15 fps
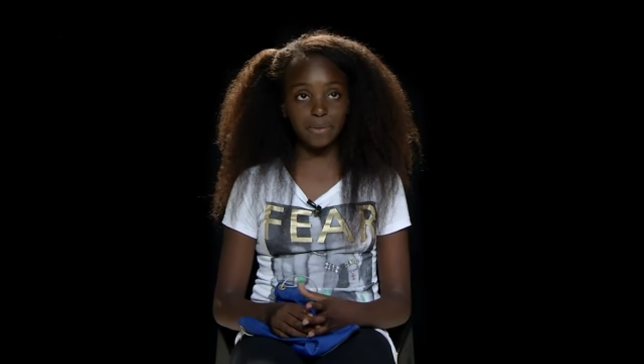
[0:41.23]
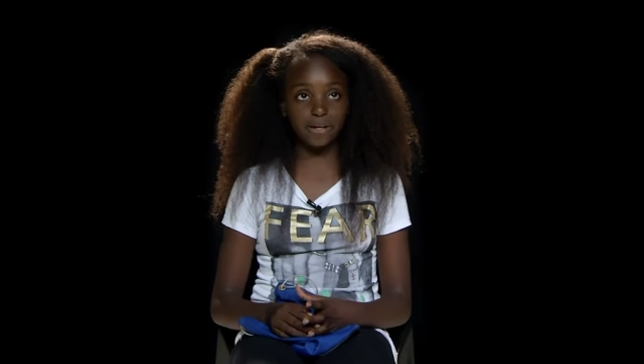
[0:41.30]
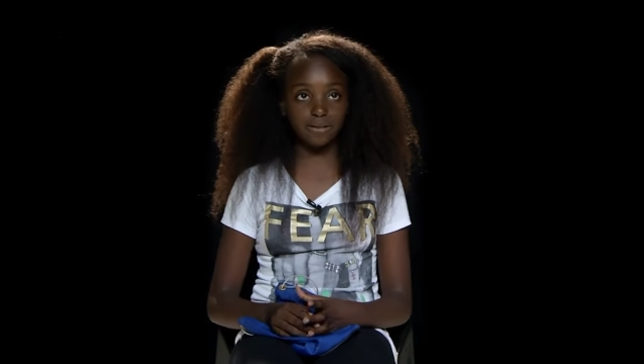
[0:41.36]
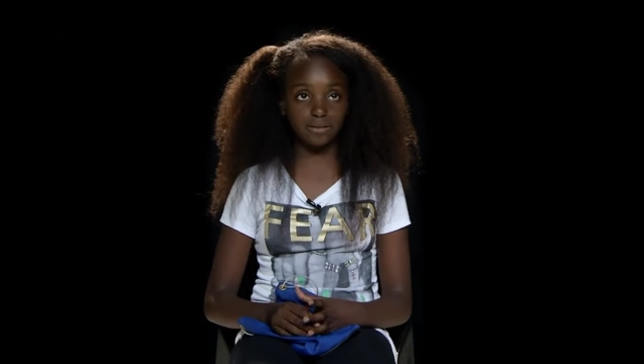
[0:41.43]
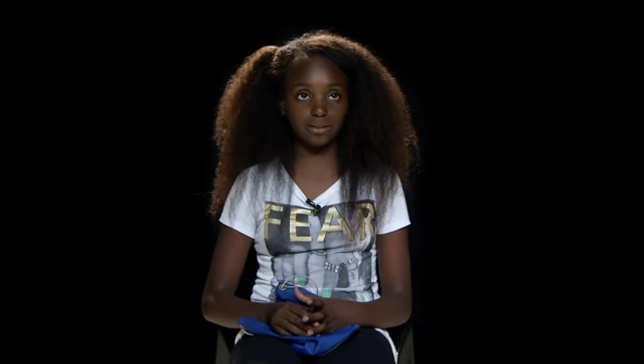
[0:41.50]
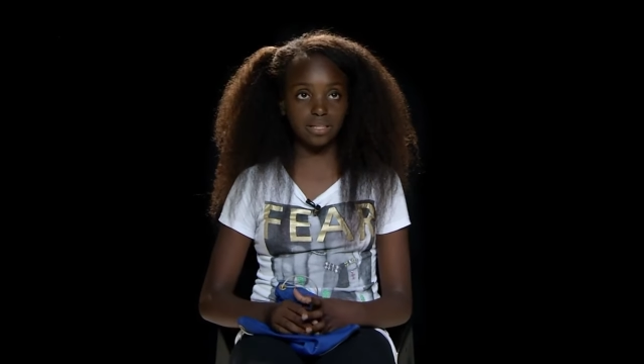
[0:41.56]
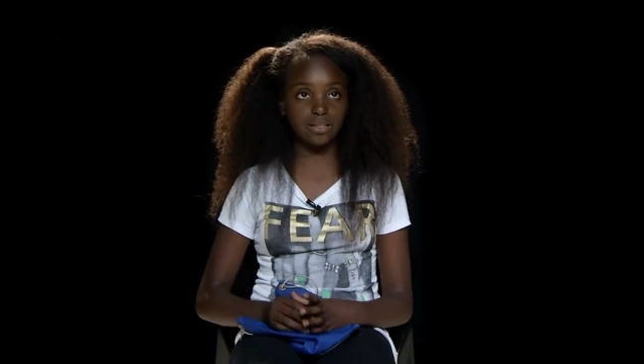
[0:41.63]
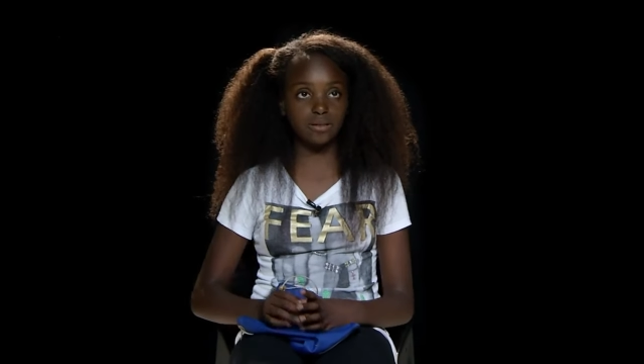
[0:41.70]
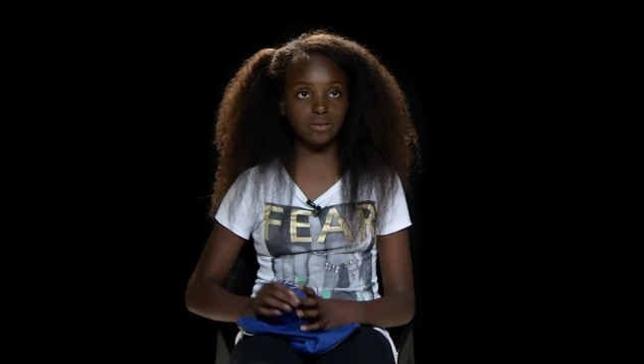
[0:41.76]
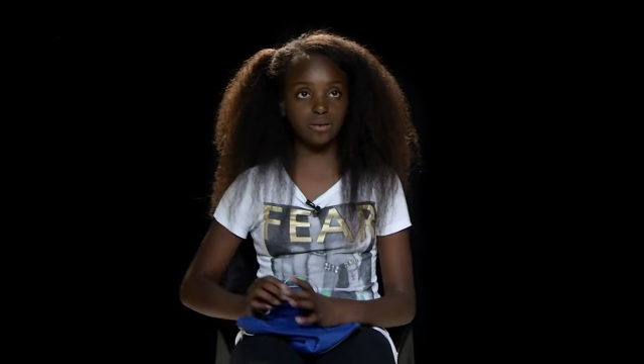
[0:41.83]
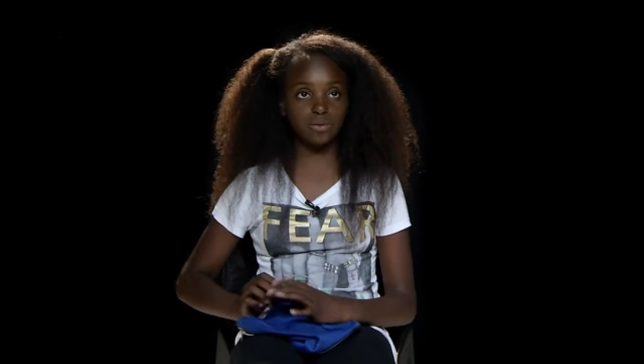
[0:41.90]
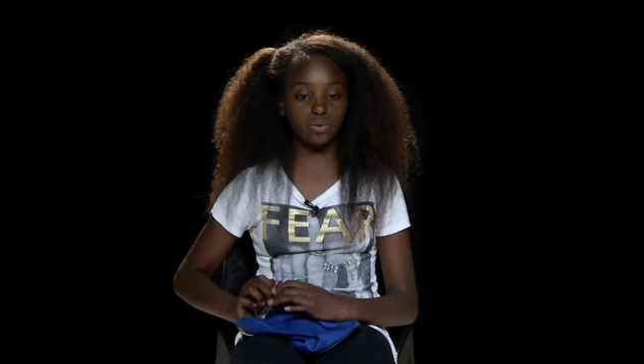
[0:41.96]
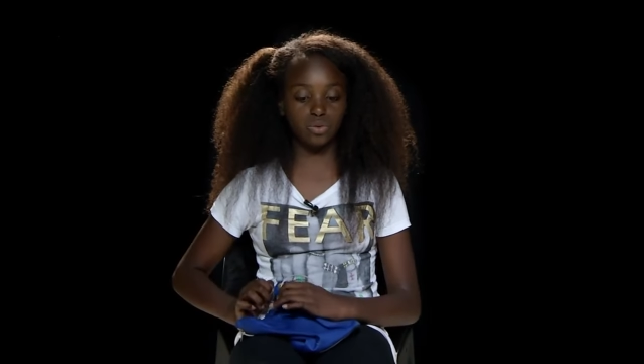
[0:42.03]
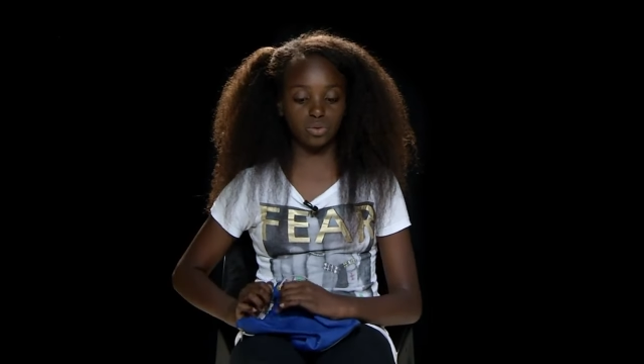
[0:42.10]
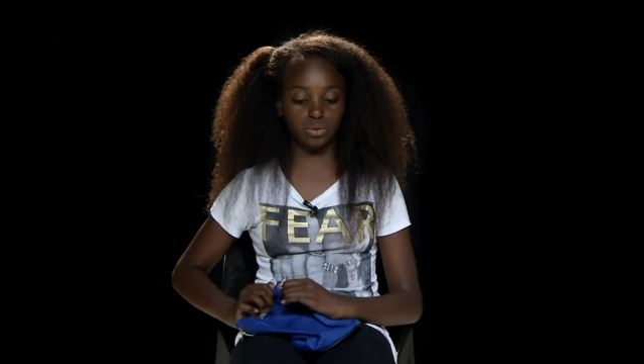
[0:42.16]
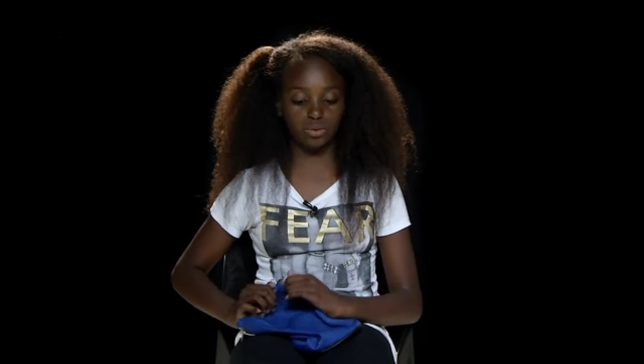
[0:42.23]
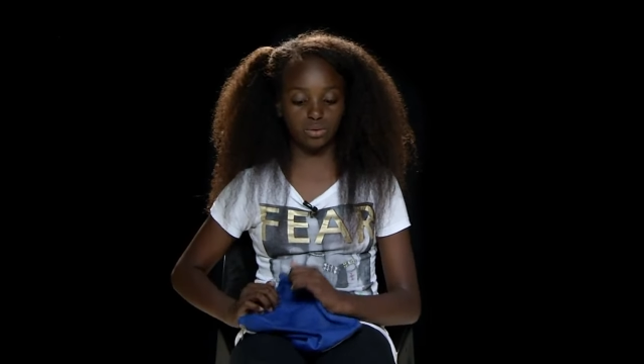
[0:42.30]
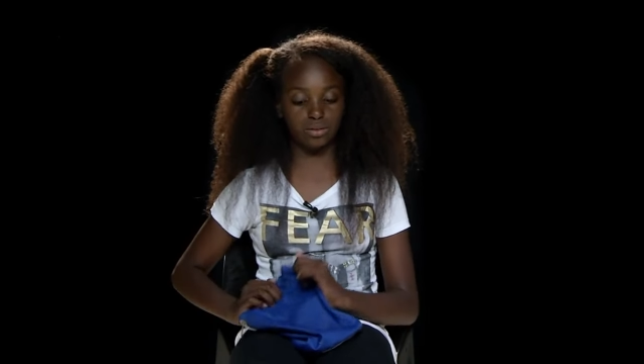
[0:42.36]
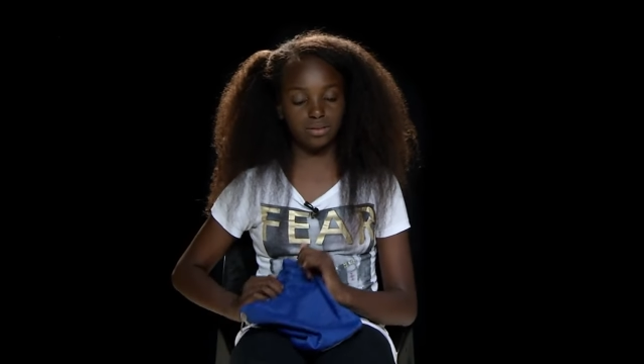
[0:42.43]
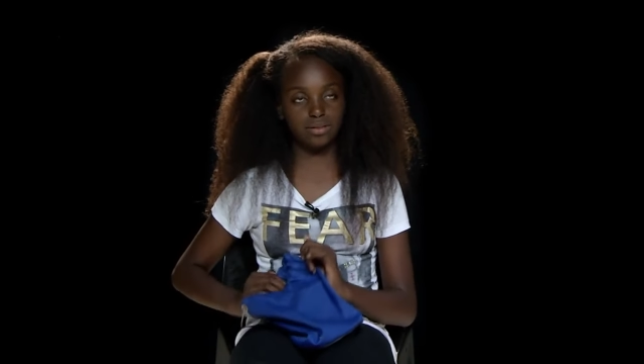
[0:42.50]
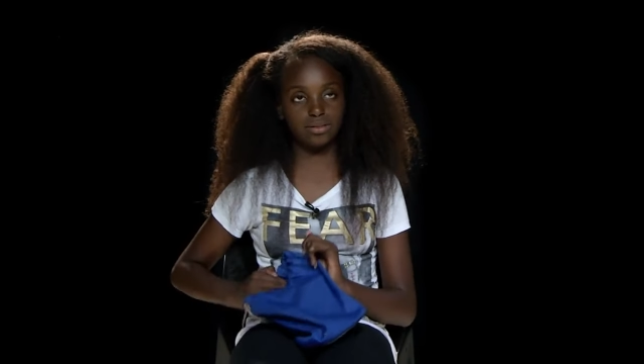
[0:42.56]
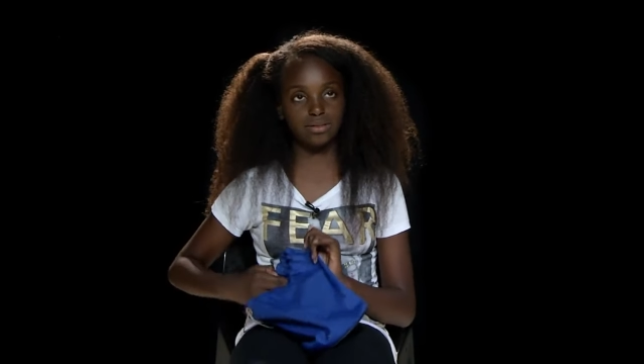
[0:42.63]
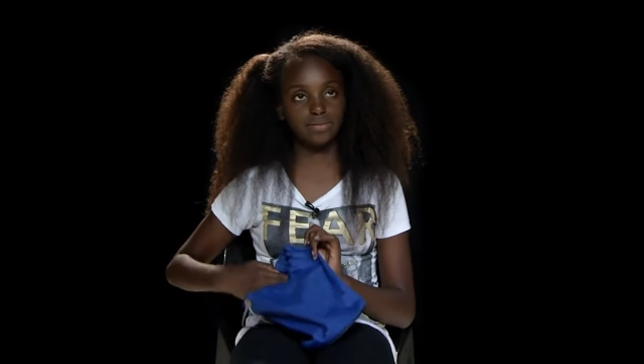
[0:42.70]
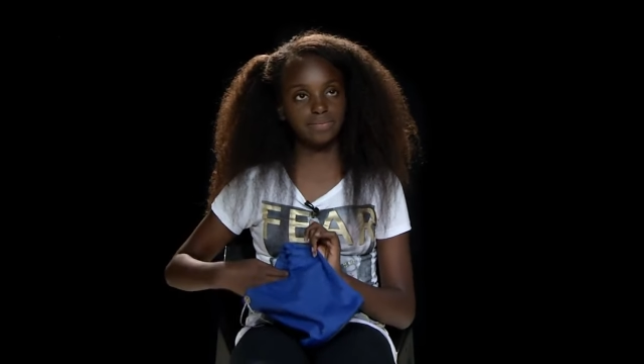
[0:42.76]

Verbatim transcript: preconceito com os outros.